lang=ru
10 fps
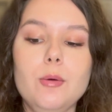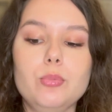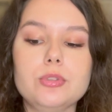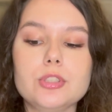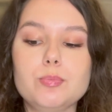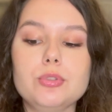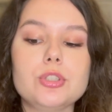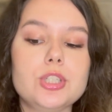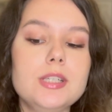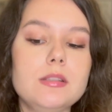с
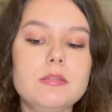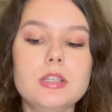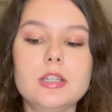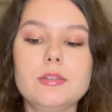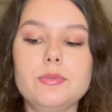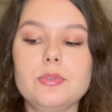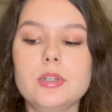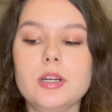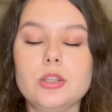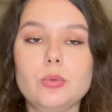путешественников,
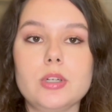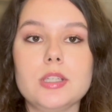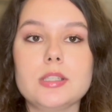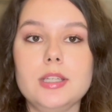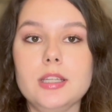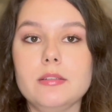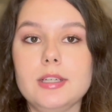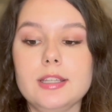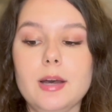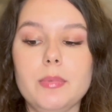которые
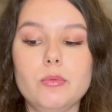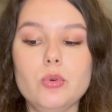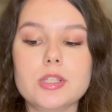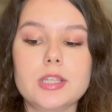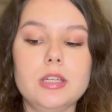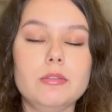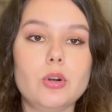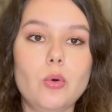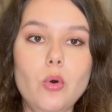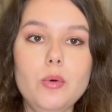следовали на повозке или
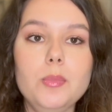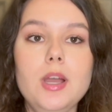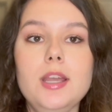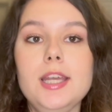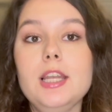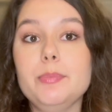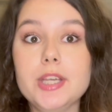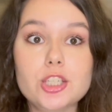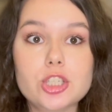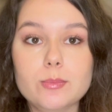верхом, или
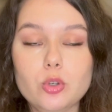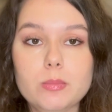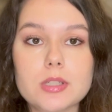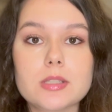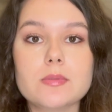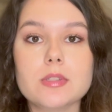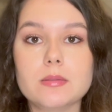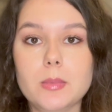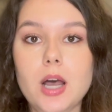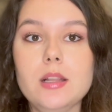пешим образом
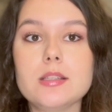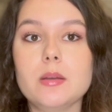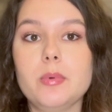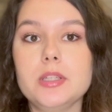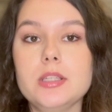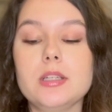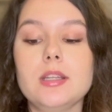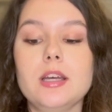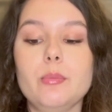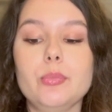взималась
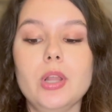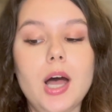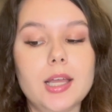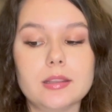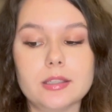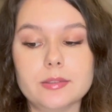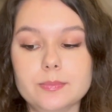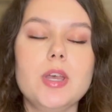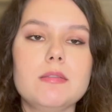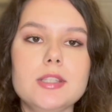дополнительная
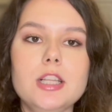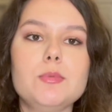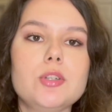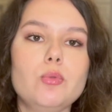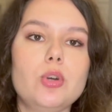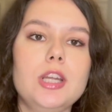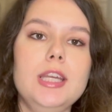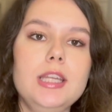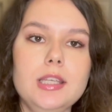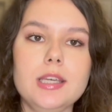плата. В целом же в
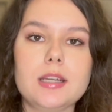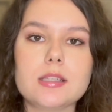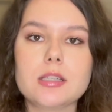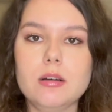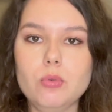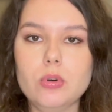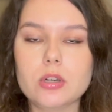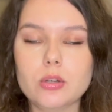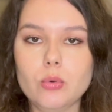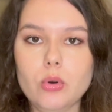Украине
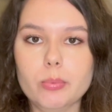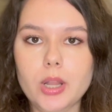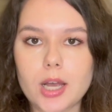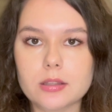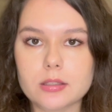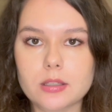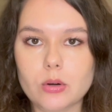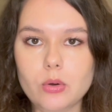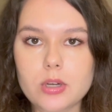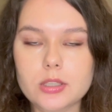разговоры о платных
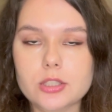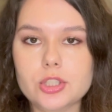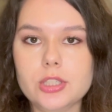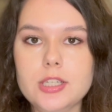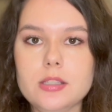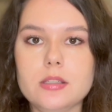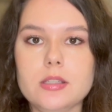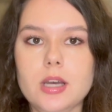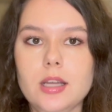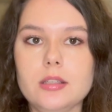дорогах начались
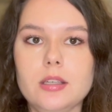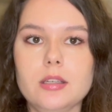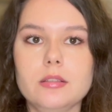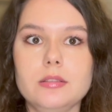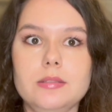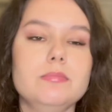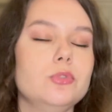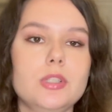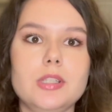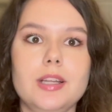десятки,
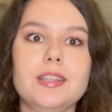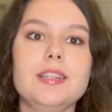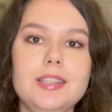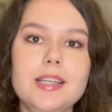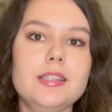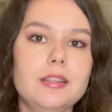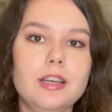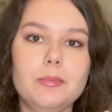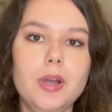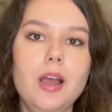десятки, 10,
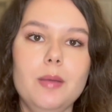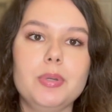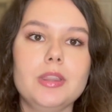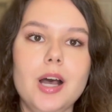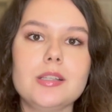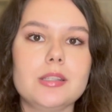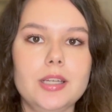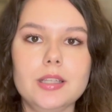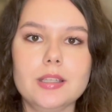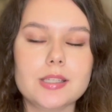там 15
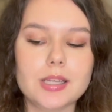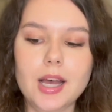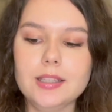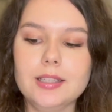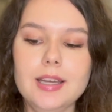лет назад,